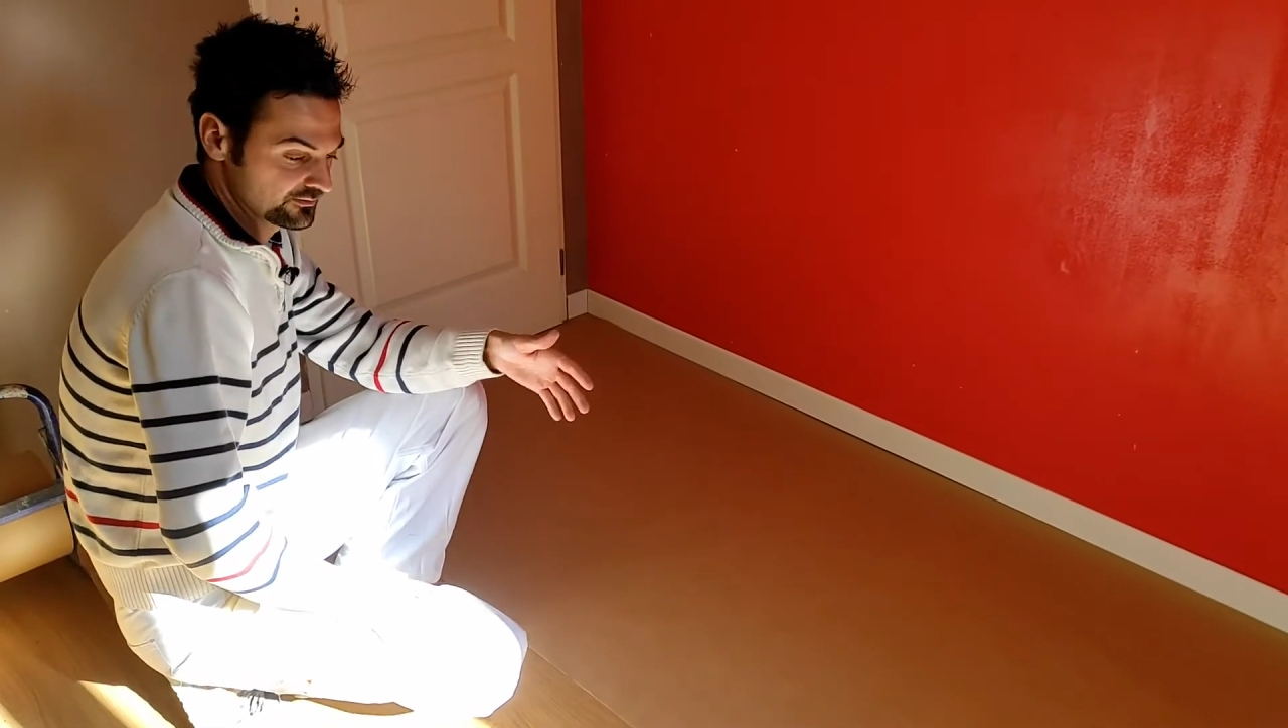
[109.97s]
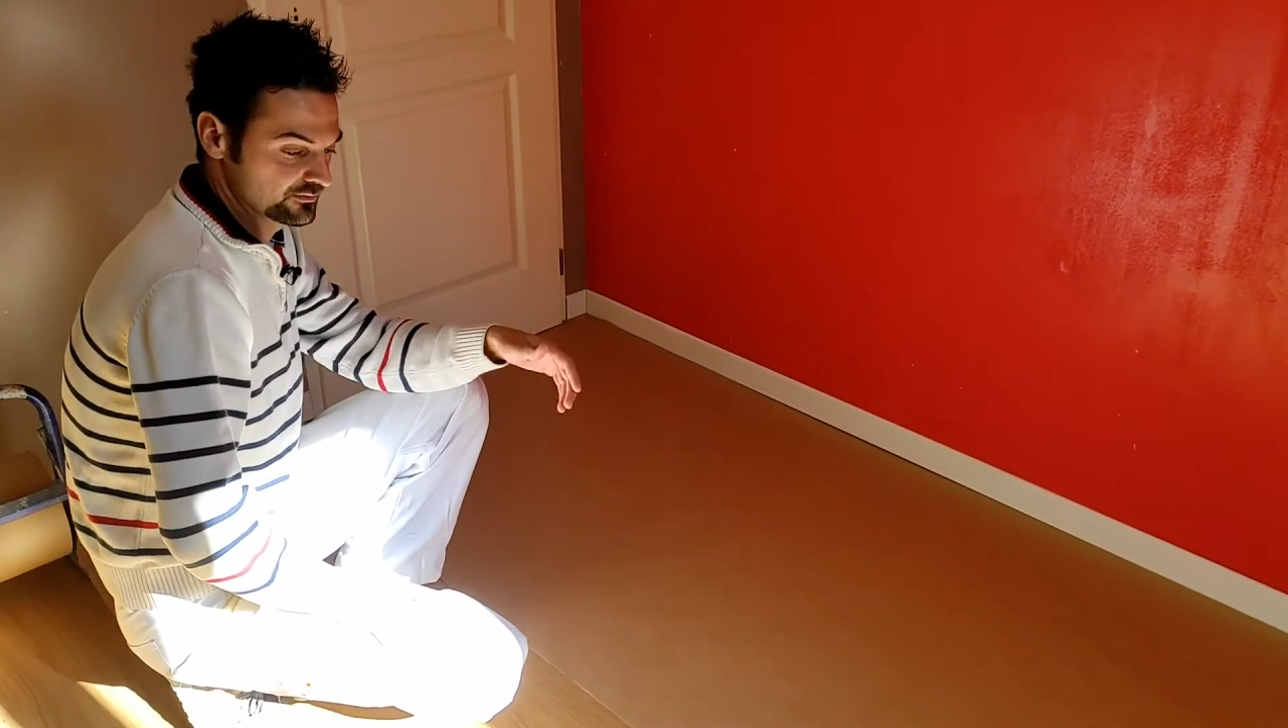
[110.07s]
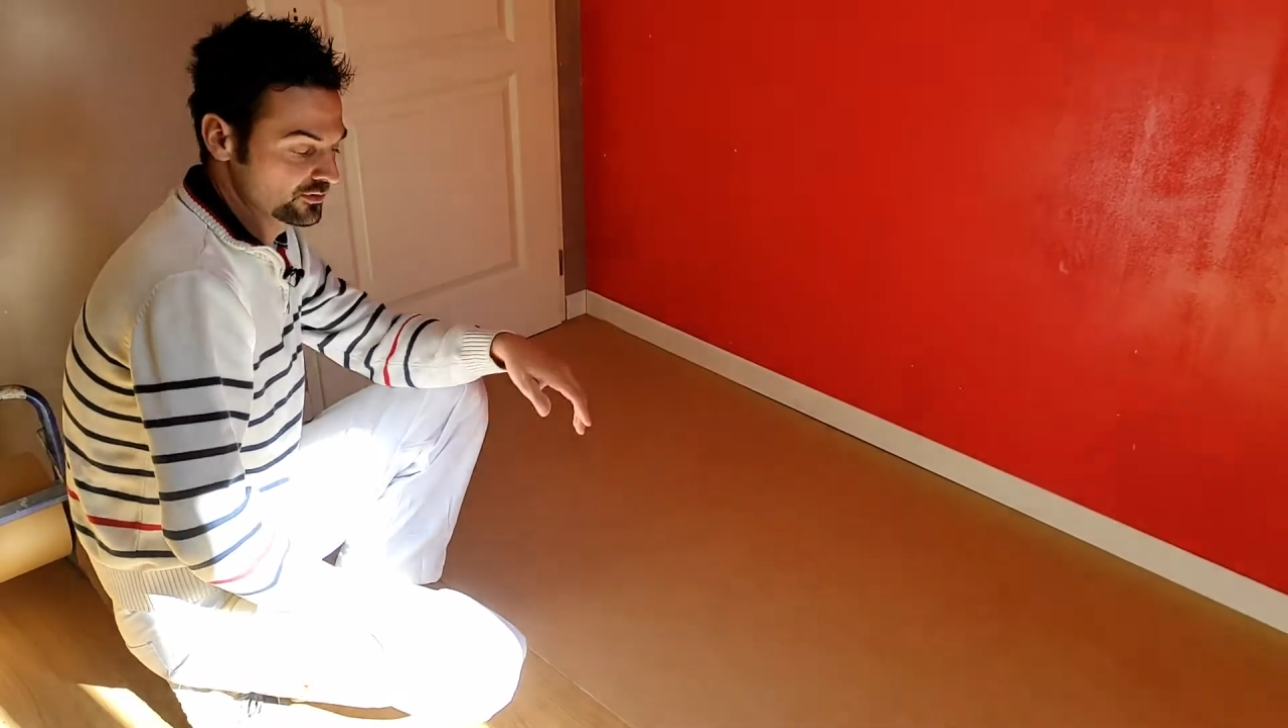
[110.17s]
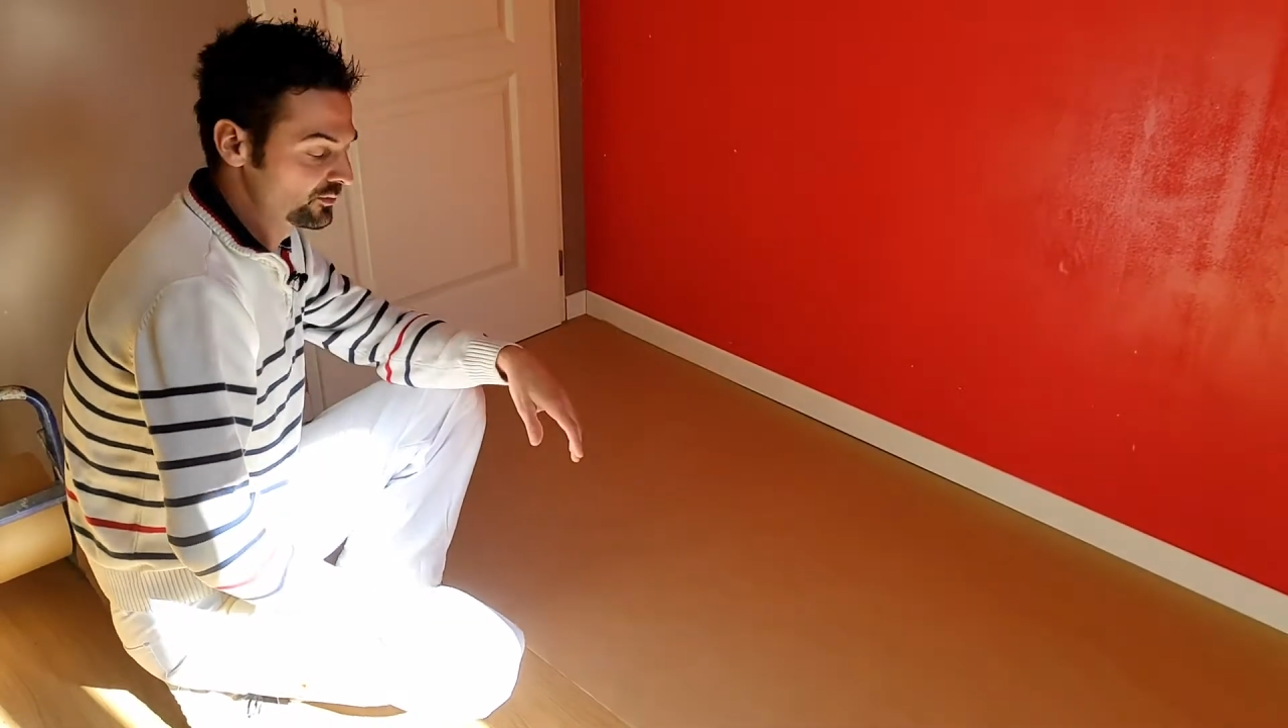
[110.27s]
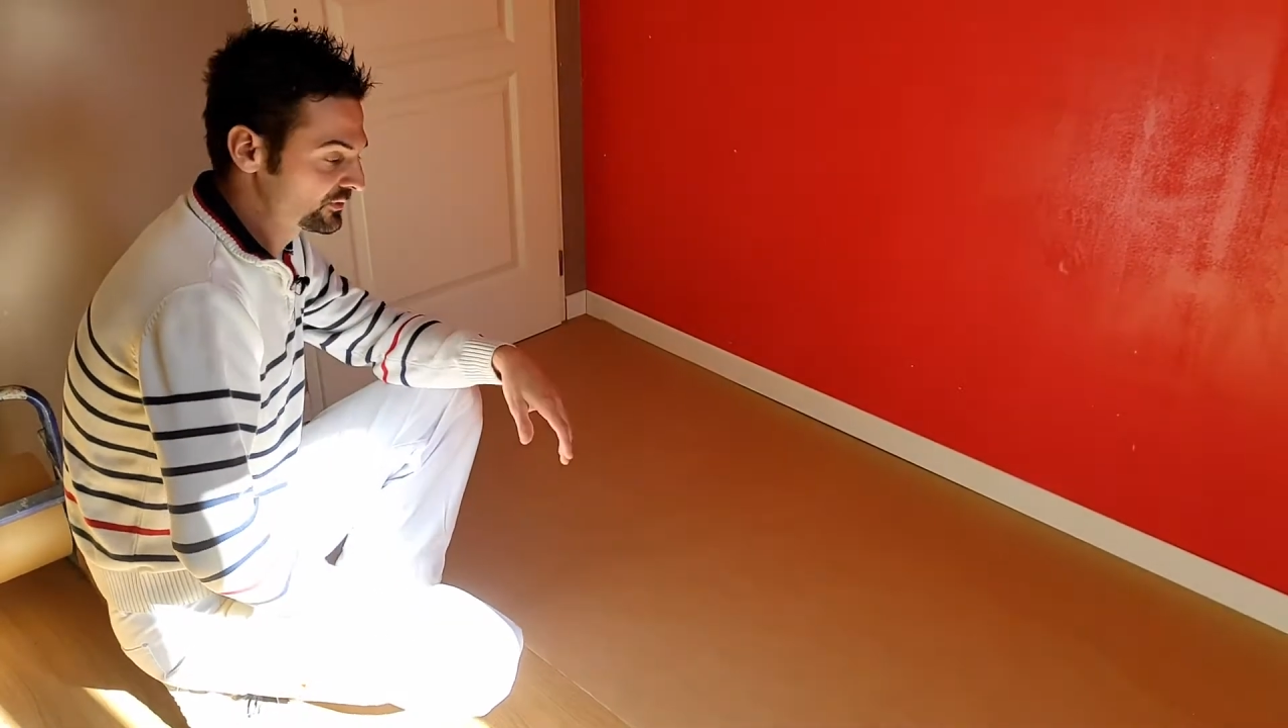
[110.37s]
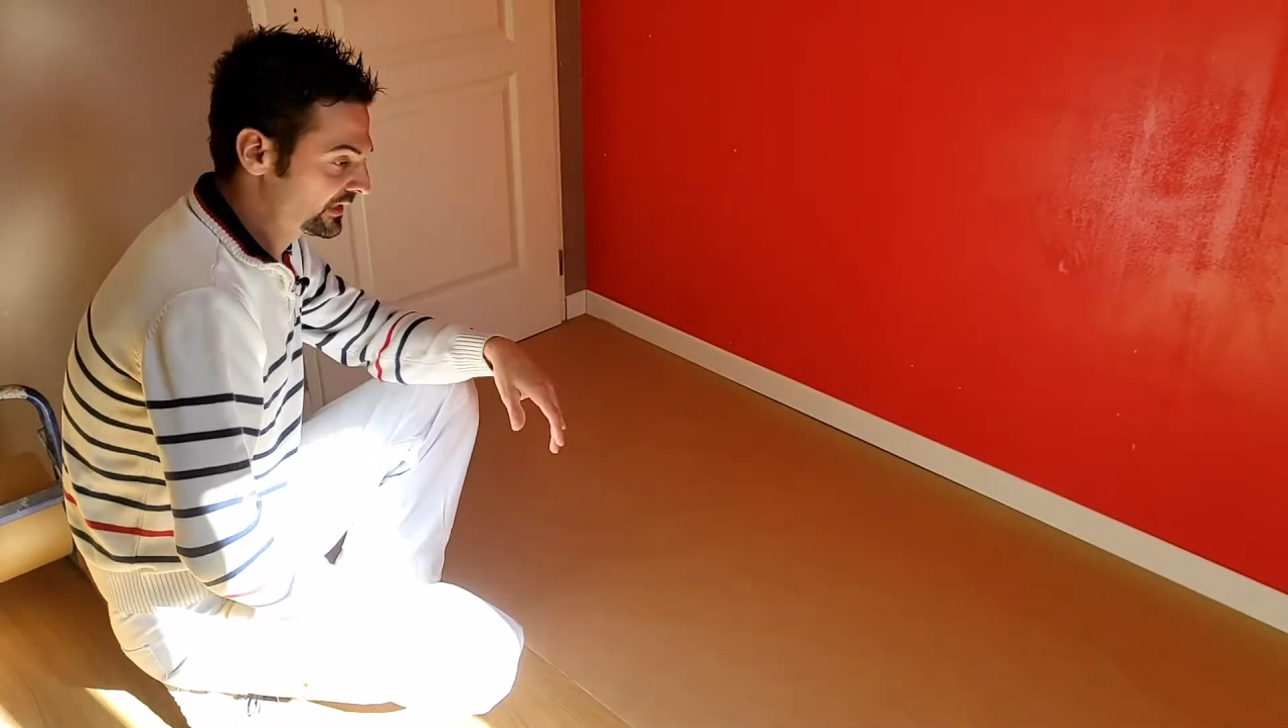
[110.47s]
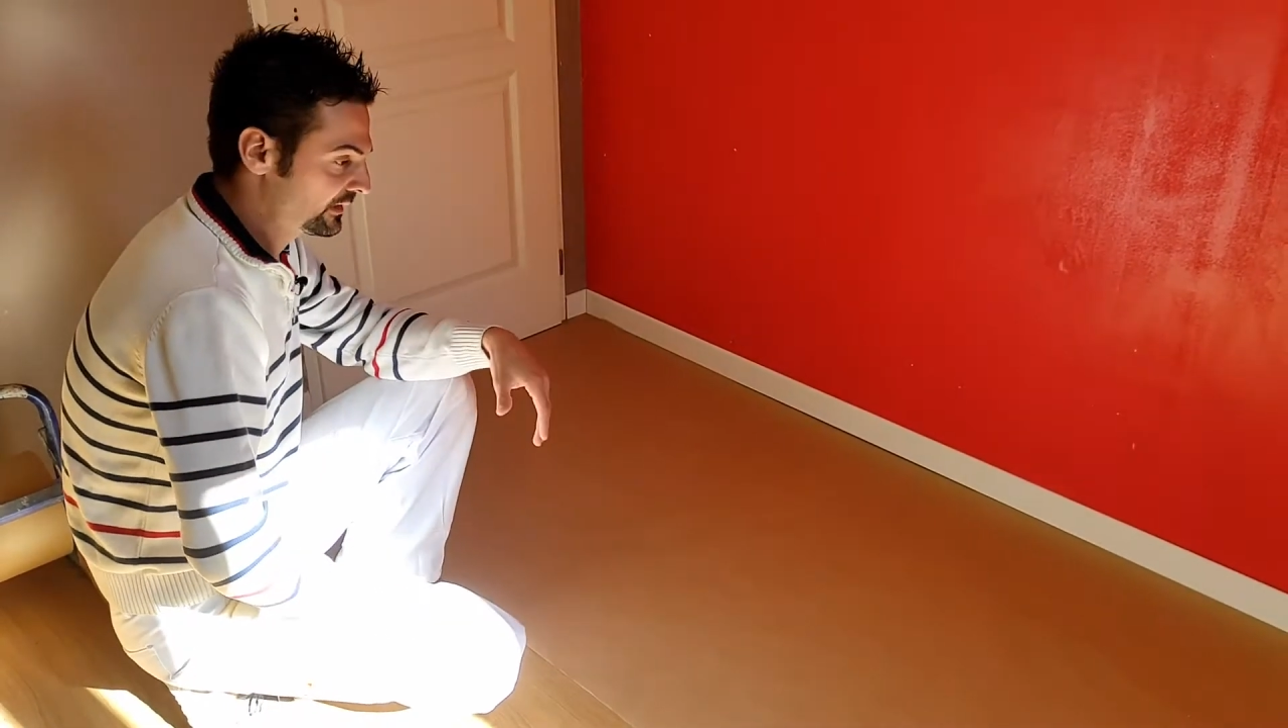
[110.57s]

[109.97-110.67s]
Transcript: vous le montrer,